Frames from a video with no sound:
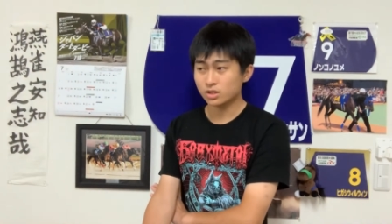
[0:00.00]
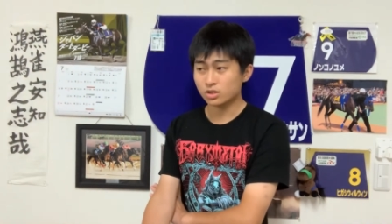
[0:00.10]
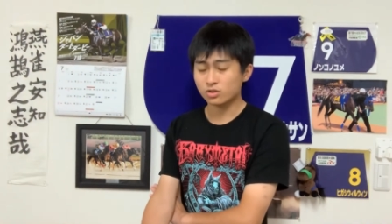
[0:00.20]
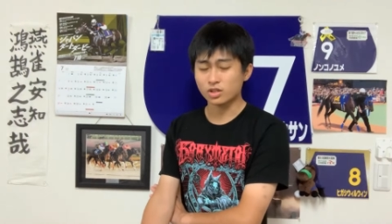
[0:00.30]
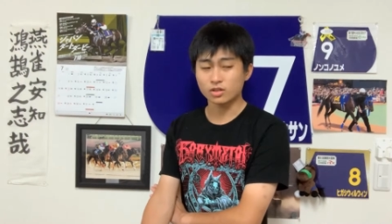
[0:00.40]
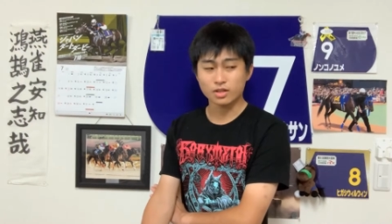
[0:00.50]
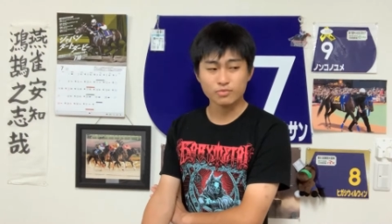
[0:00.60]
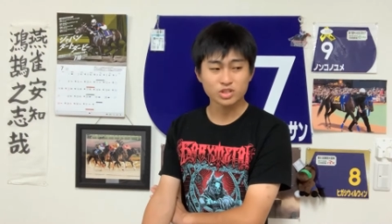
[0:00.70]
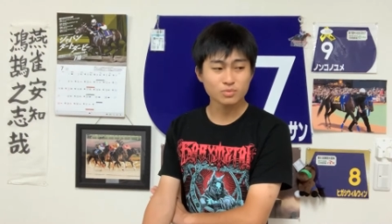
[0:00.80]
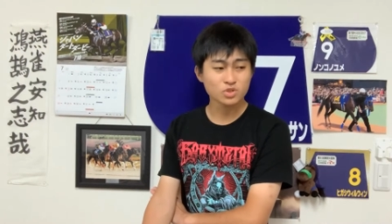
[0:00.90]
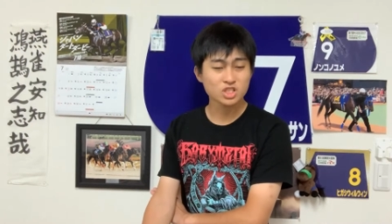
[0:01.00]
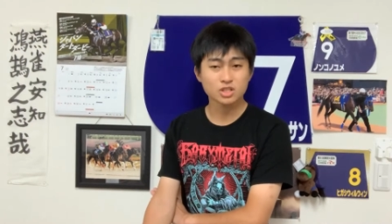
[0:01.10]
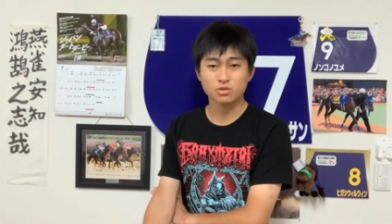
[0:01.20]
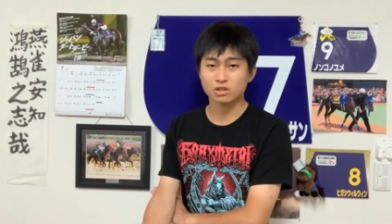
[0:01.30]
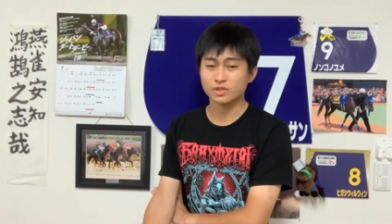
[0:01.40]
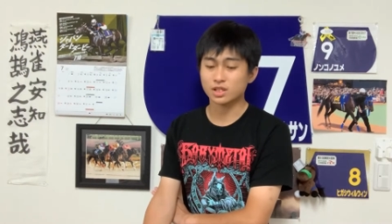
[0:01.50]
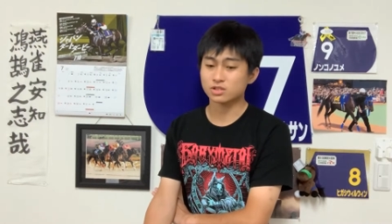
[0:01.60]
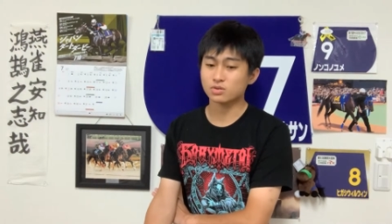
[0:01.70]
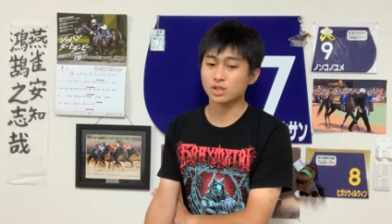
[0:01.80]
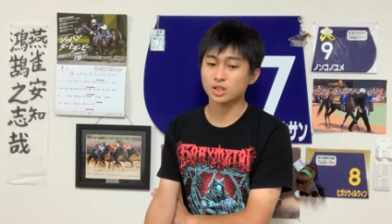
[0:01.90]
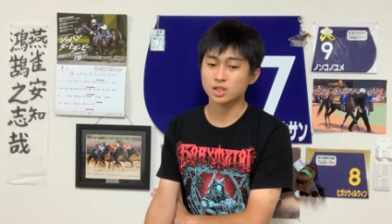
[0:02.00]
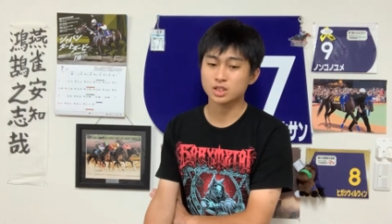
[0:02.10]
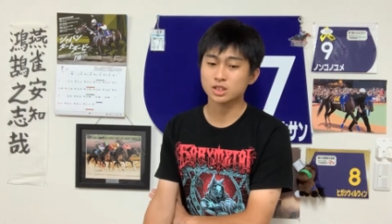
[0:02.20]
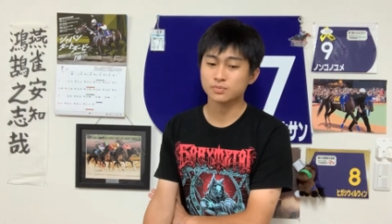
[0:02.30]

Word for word: 去年のねプリモシーンとかもなんか強かったし、